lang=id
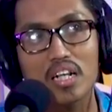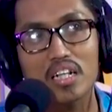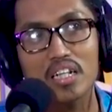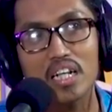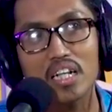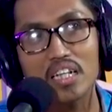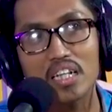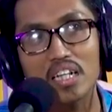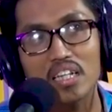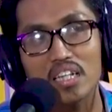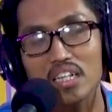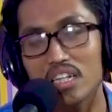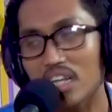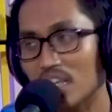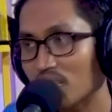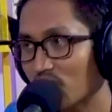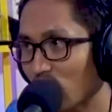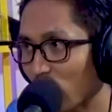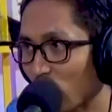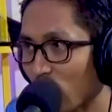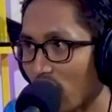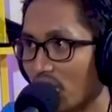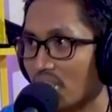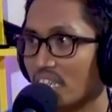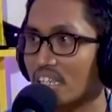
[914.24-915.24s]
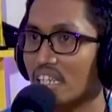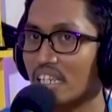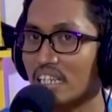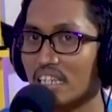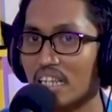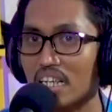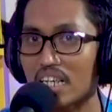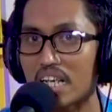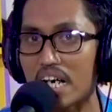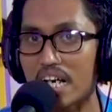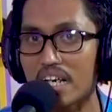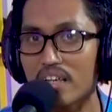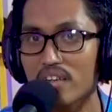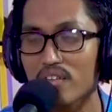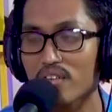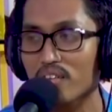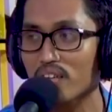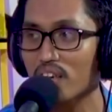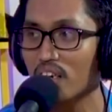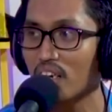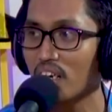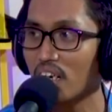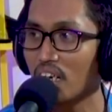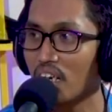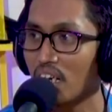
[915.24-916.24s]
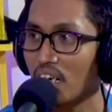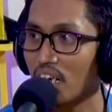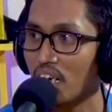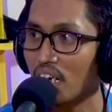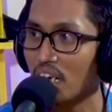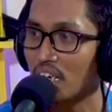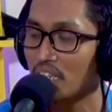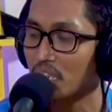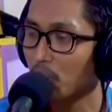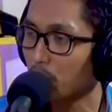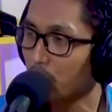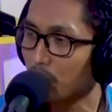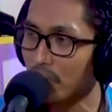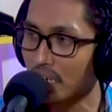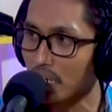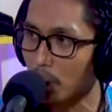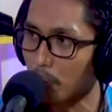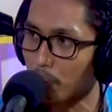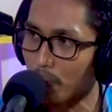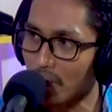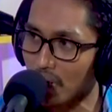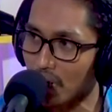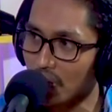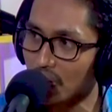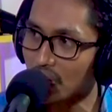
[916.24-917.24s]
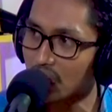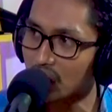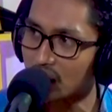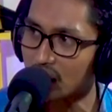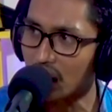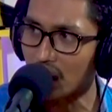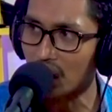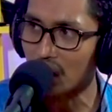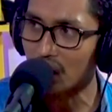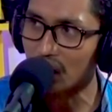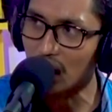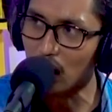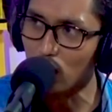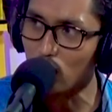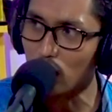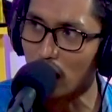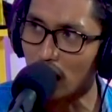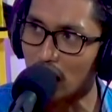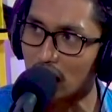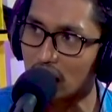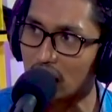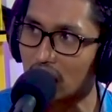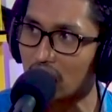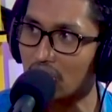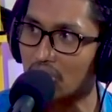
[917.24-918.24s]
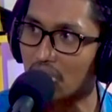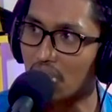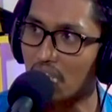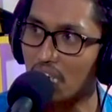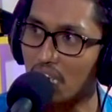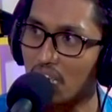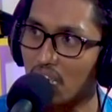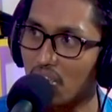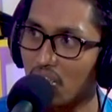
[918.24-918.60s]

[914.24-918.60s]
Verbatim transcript: ternyata tidak tahu artinya guys. Enggak tahu. Tapi enggak pernah ki cari tahu artinya.